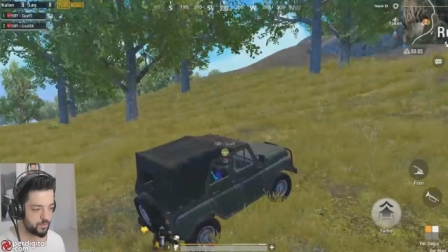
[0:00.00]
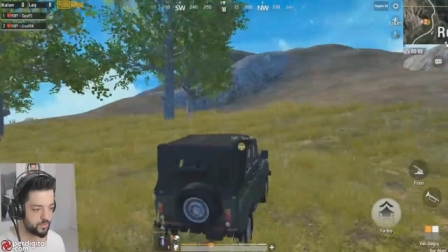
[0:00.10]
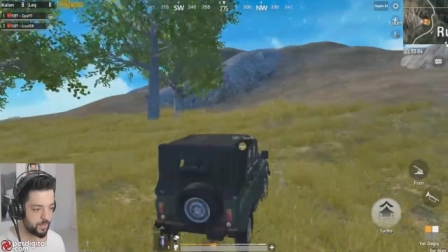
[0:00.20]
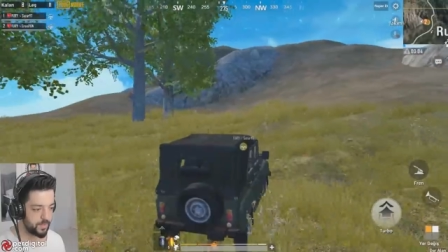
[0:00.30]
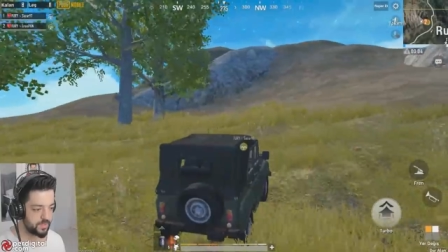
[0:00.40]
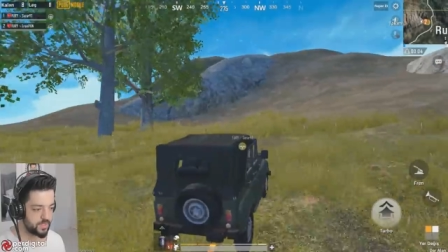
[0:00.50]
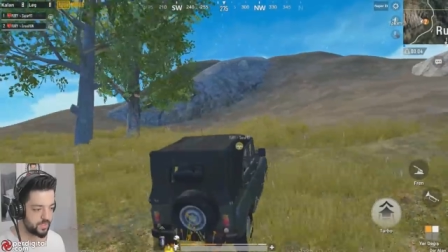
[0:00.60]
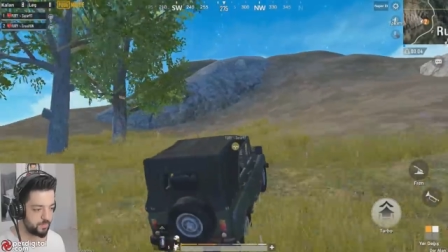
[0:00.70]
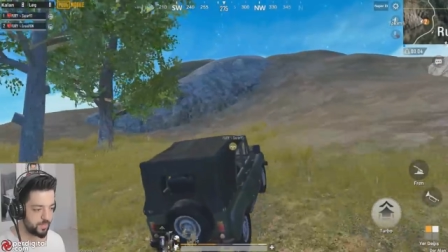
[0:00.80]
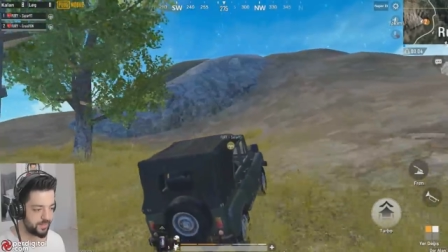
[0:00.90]
Dur tepeye
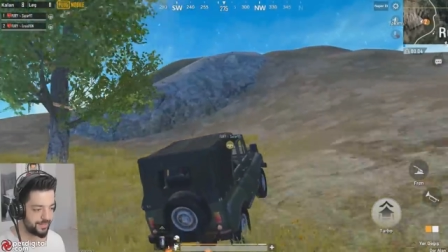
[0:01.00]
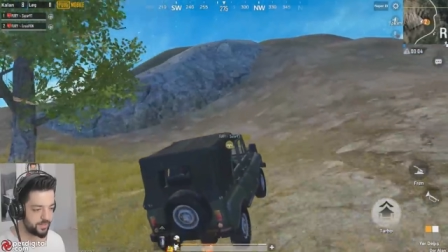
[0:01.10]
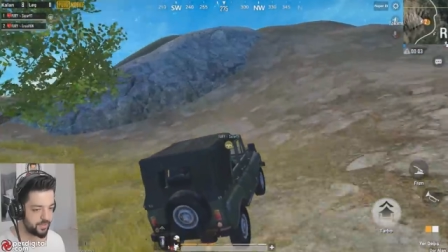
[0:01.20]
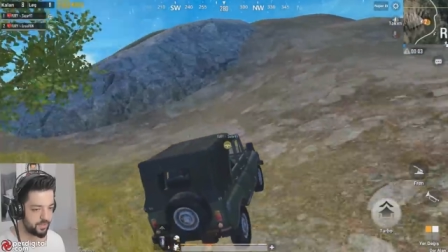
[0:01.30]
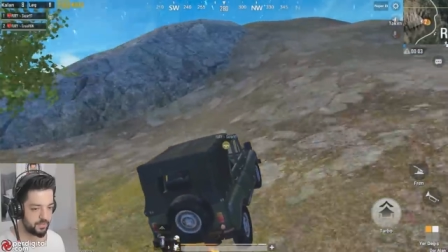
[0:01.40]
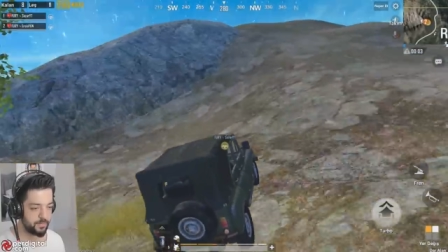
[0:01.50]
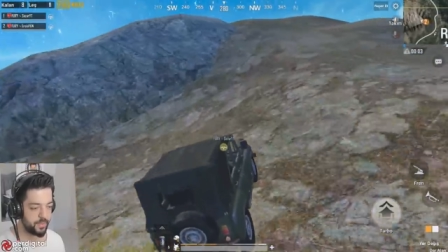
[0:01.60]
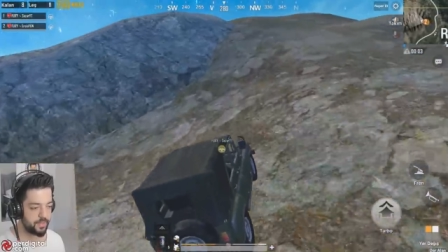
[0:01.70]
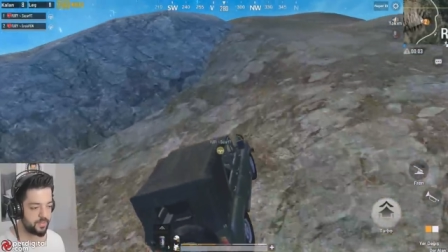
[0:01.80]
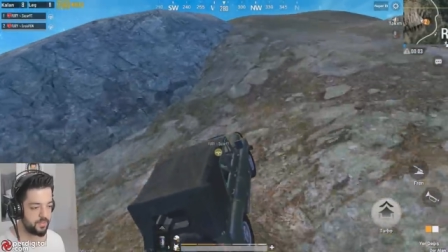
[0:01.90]
çekeyim ben aracı. Park